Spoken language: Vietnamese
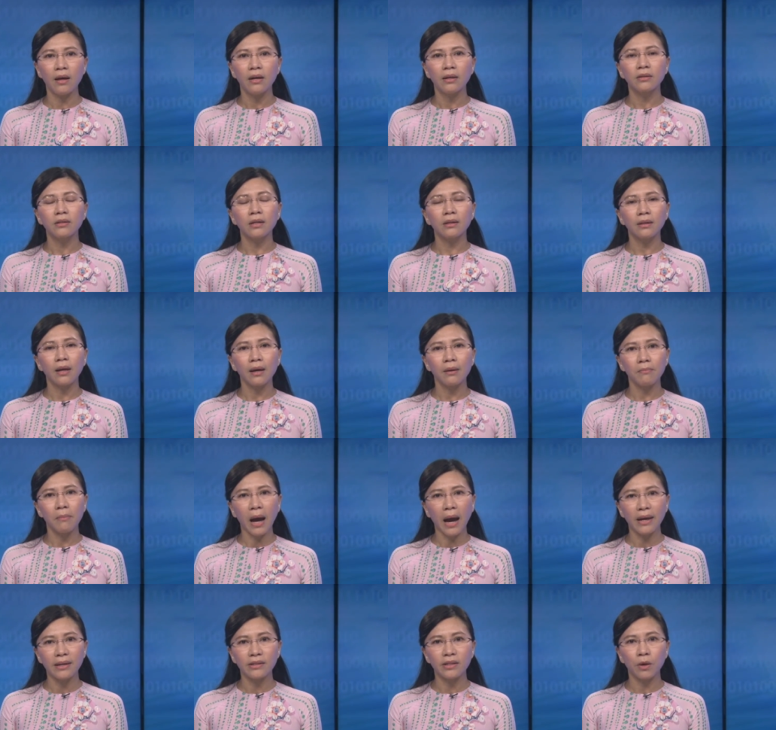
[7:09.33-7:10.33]
sự thất
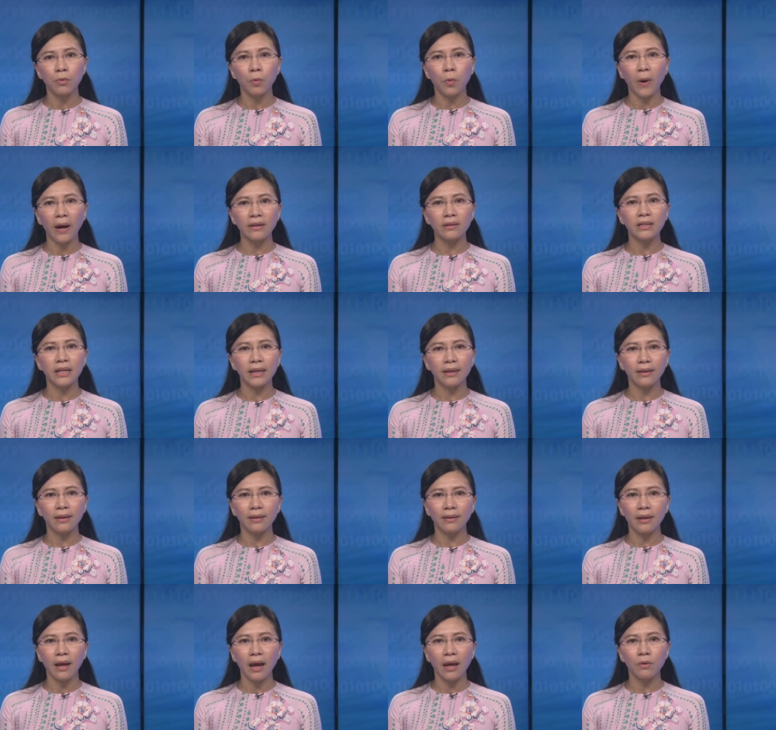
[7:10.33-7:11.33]
bại trong quản trị
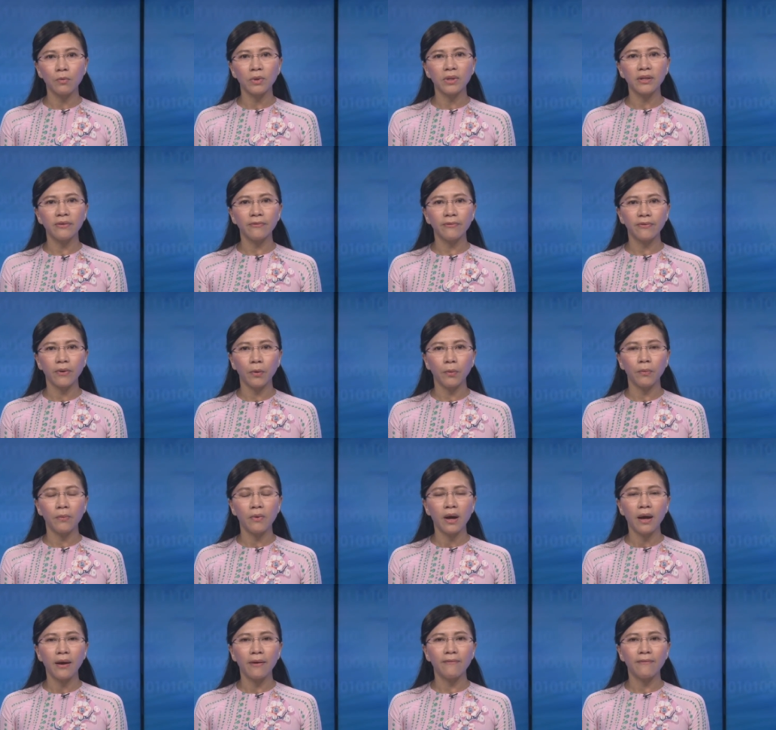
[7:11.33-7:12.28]
kinh tế của chính phủ